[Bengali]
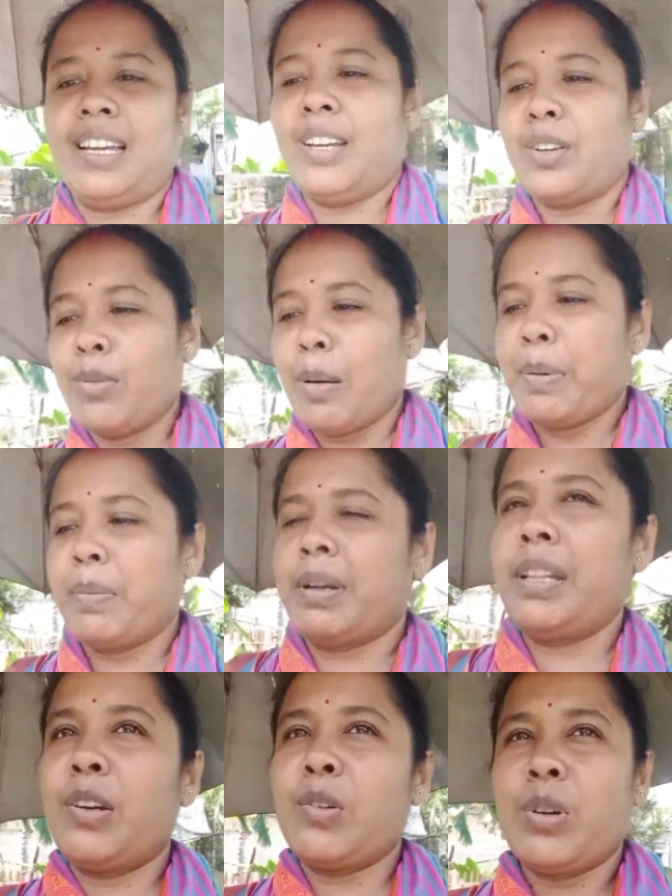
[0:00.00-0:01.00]
একটু বাপের
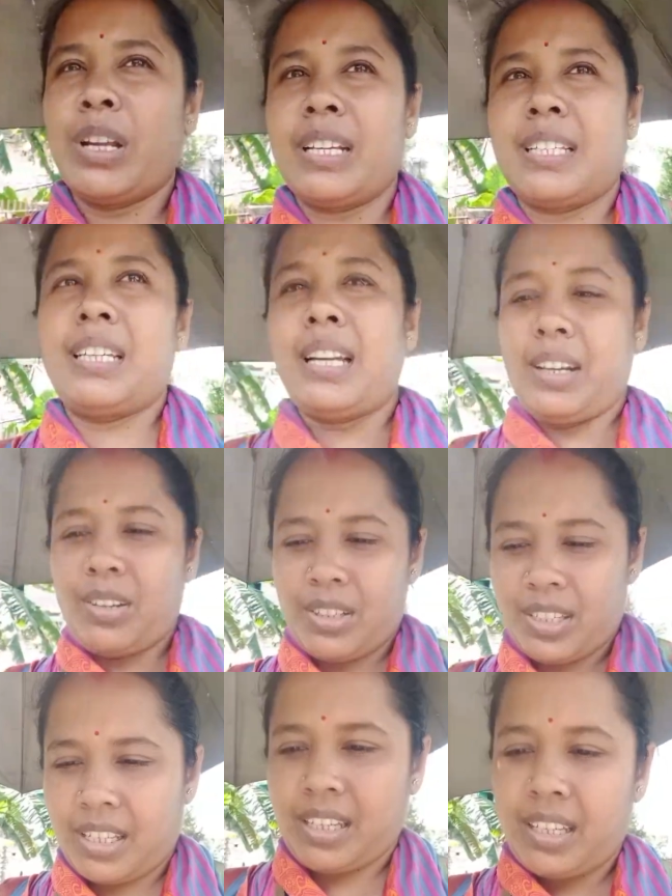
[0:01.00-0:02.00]
বাড়িতে ঘুরে আসি আর
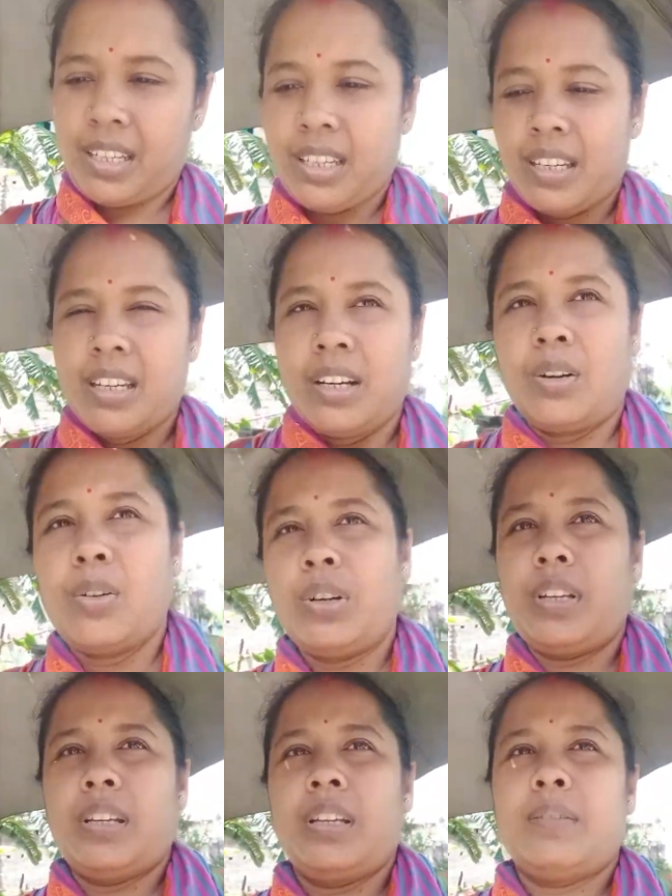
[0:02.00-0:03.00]
হচ্ছে ওই